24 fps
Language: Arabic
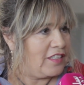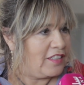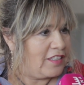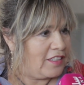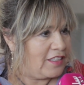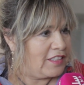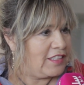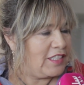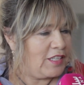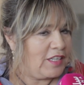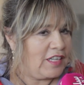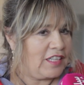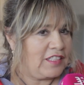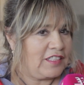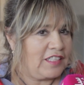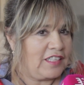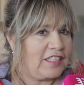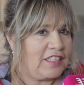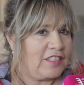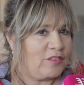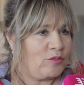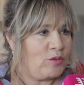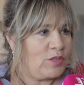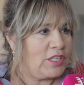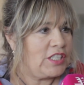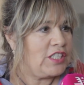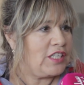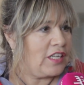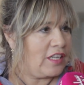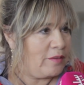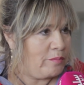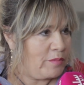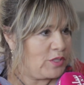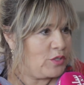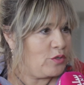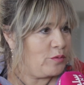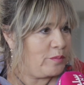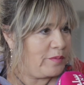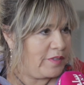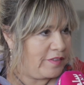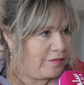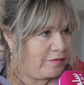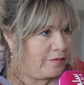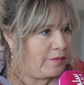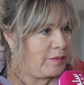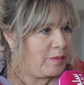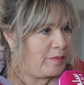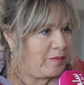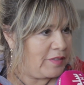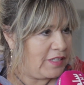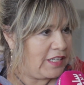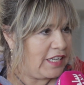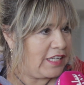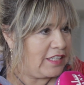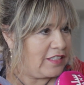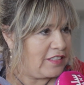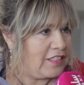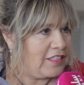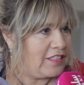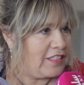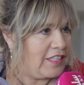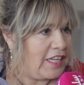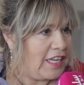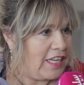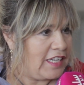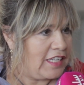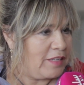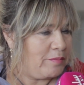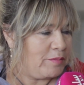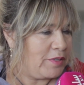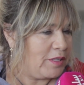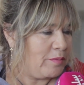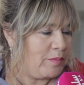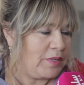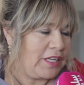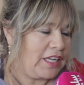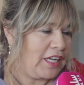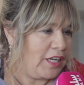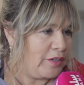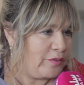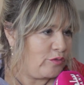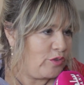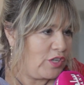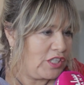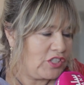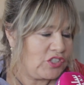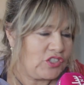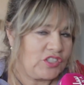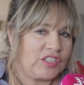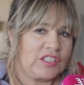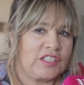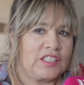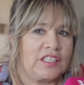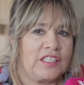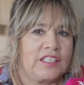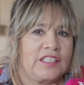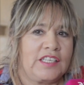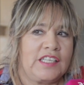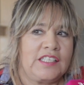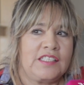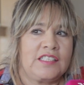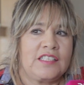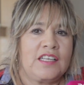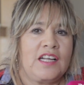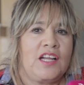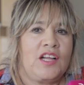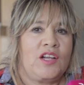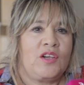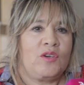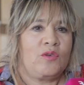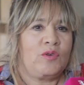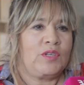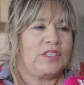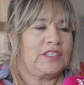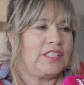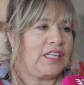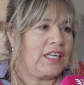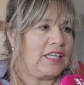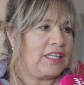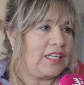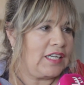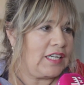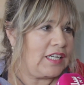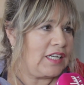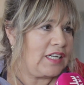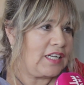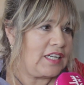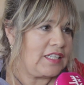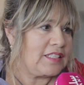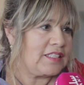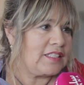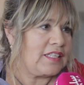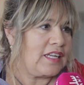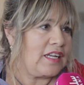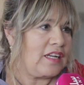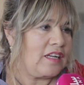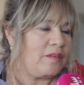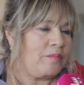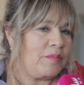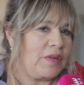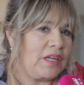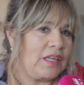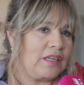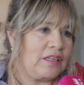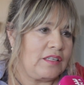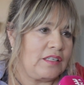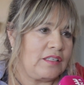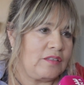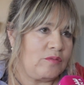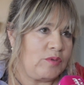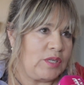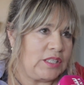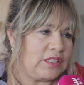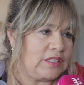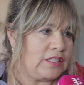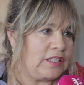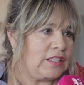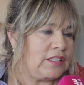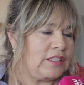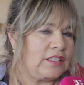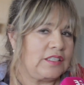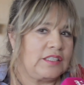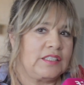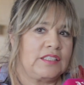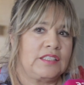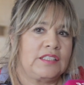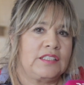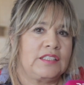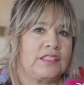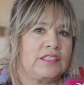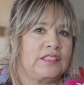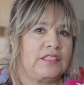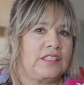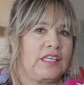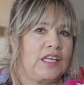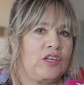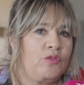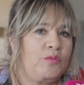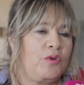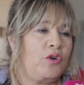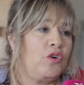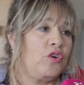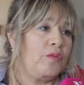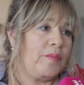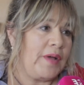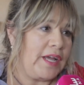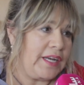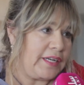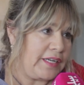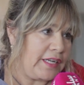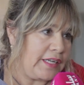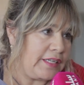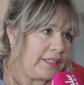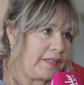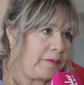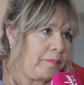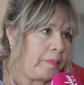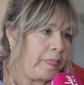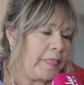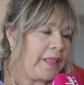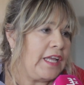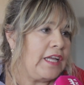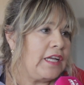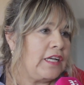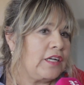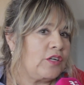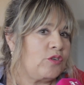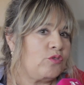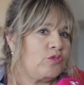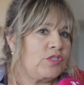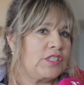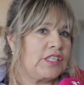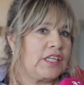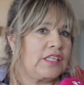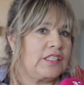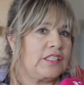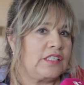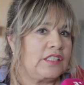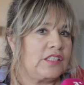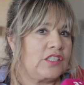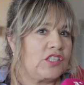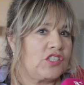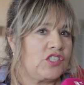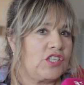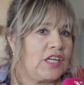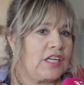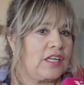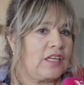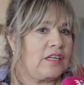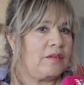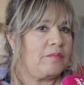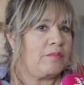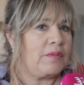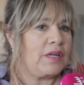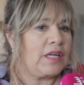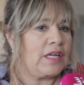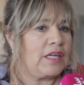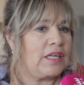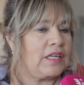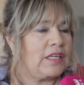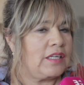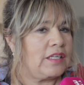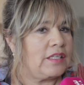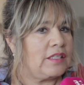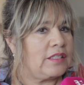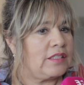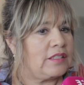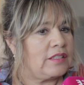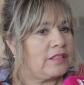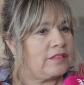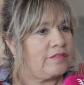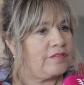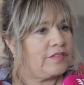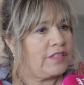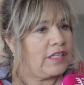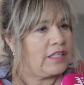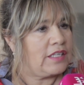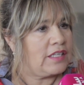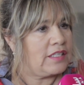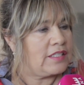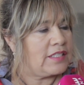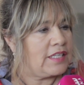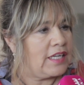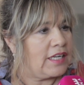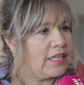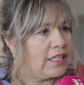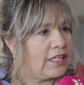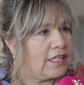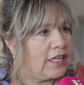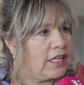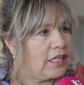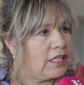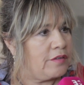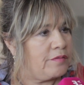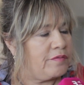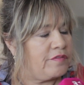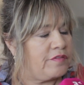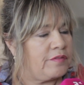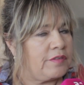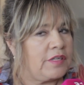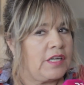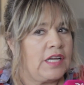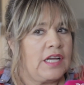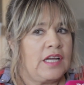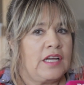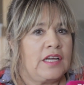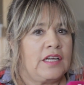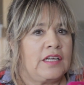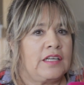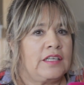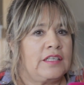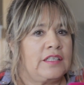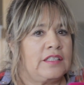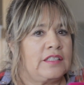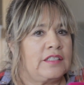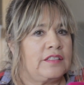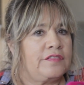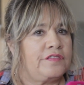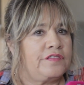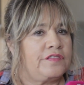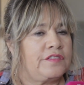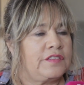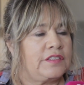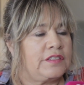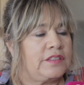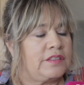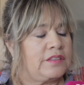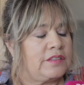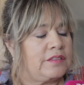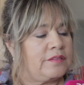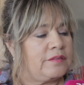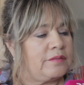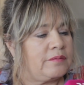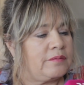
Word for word: انا انا واللي حملته في الايدي ديالي يمكن ما كيعرفوهاش الناس وعندي علاقه خاصه مع الوالدين ديالو بحكم انني كنت كنشتغل مع فنانه زهر الكراكي في, في